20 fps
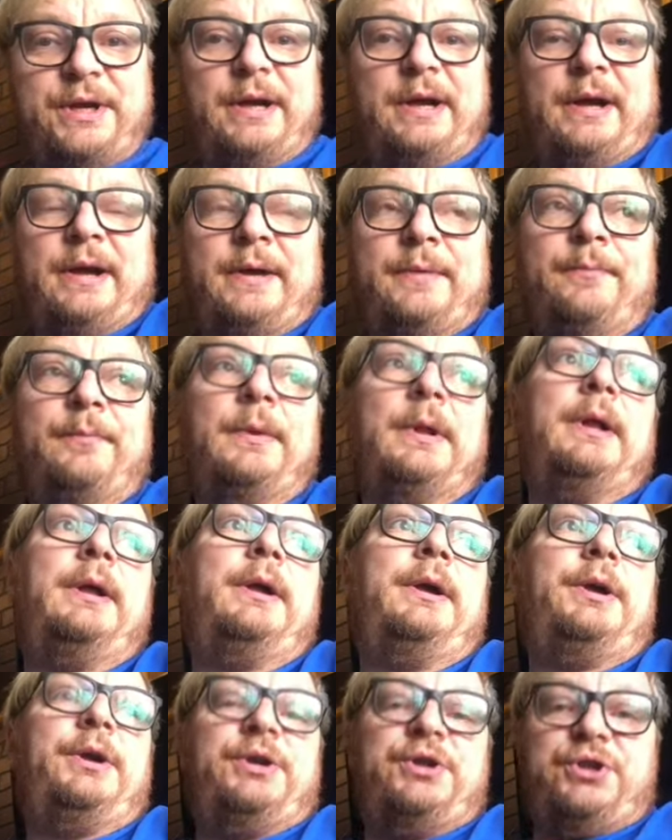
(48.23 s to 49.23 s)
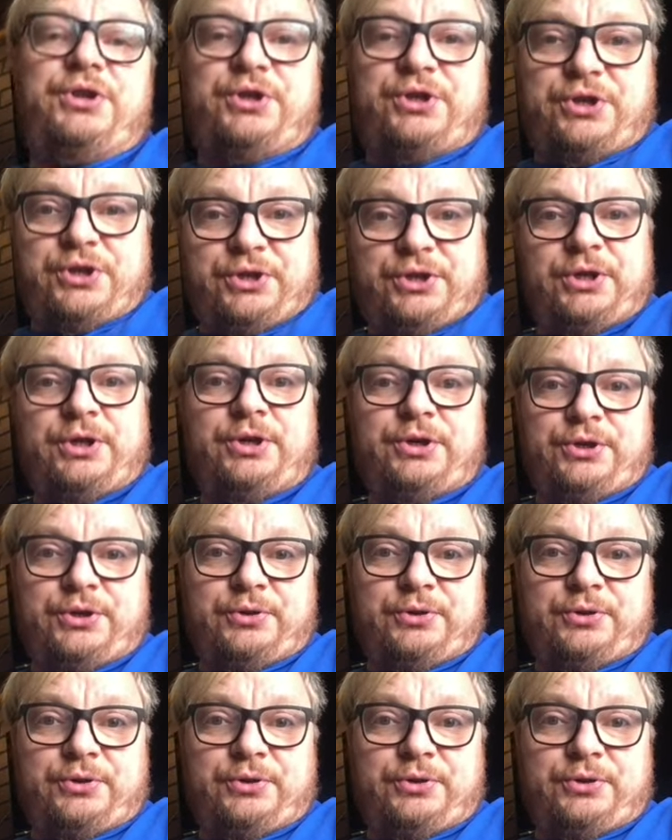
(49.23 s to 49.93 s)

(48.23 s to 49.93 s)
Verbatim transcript: такая. 4